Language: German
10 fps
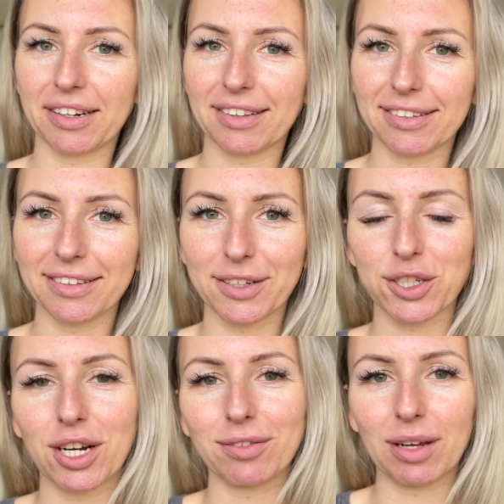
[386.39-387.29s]
dass ich es nicht
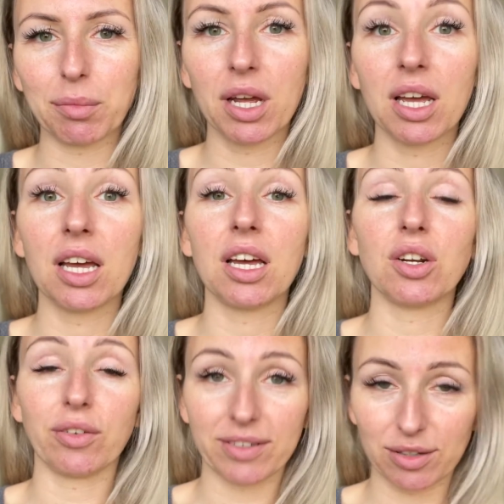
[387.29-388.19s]
geschafft habe,
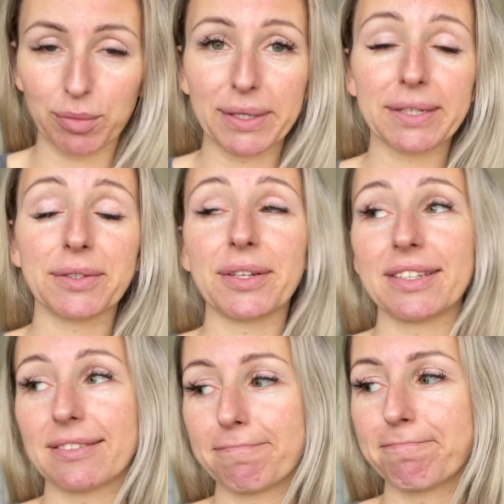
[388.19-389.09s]
noch was zu Mittag zu
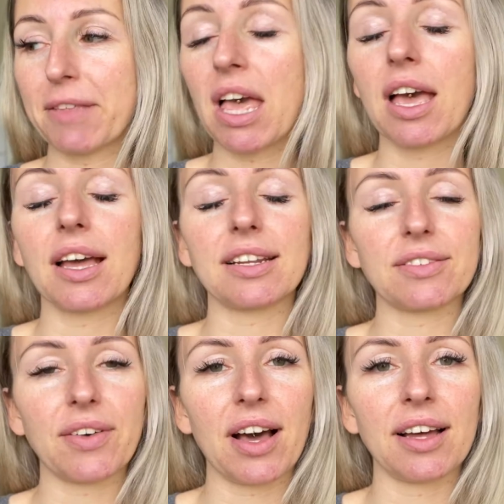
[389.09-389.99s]
essen.
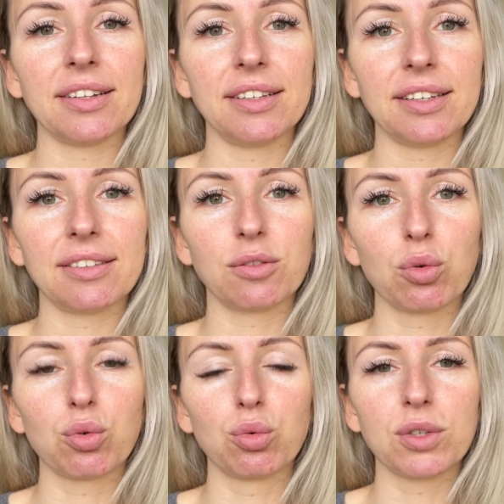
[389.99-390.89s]
Das war nicht
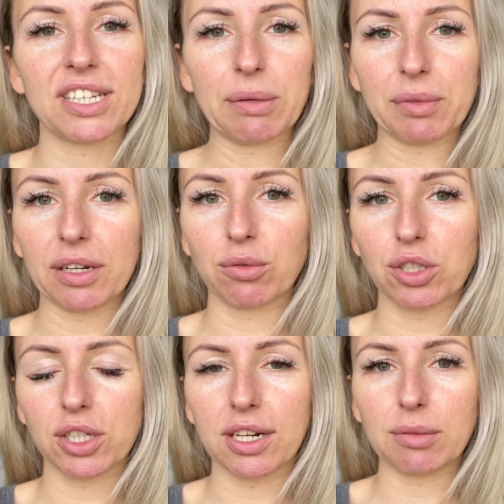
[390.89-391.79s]
so gut. Ich habe da nur
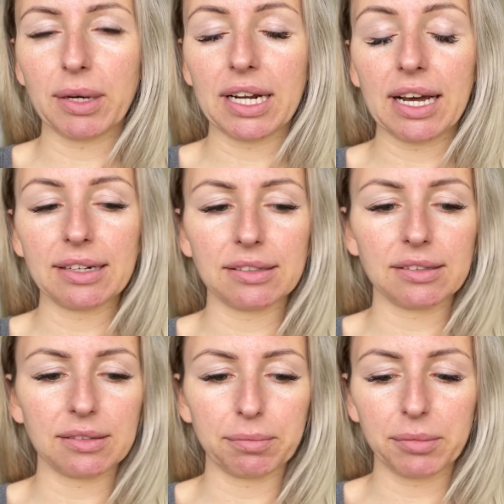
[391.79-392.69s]
schnell eine
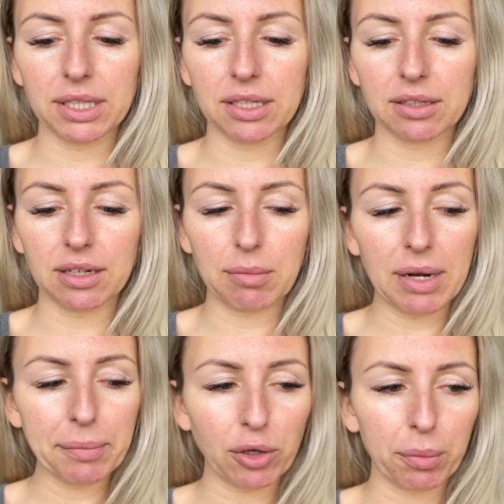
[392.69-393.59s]
Banane mir am
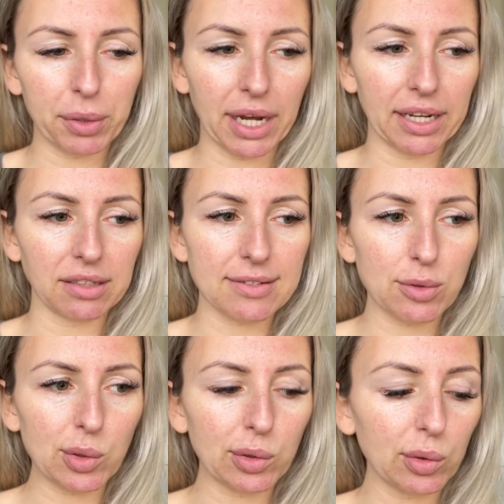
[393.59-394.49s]
Laptop
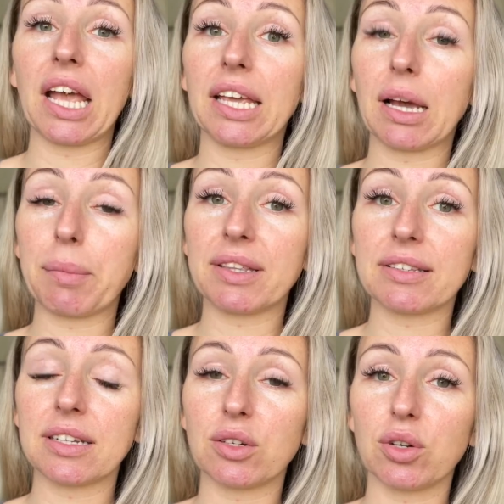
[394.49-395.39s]
reingezogen. Ich habe
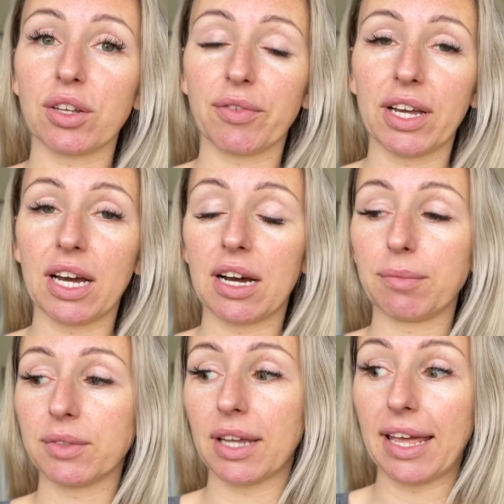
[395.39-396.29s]
jetzt natürlich
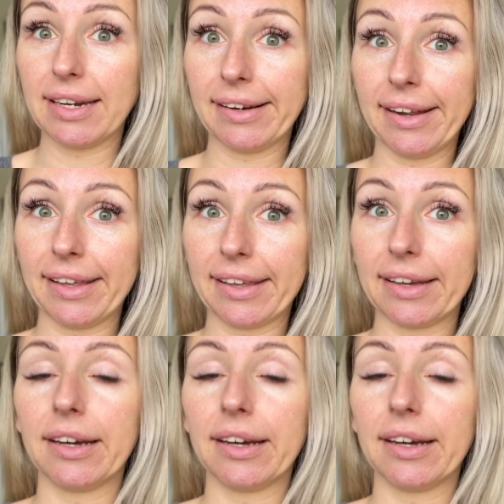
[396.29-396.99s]
Feierabend, endlich.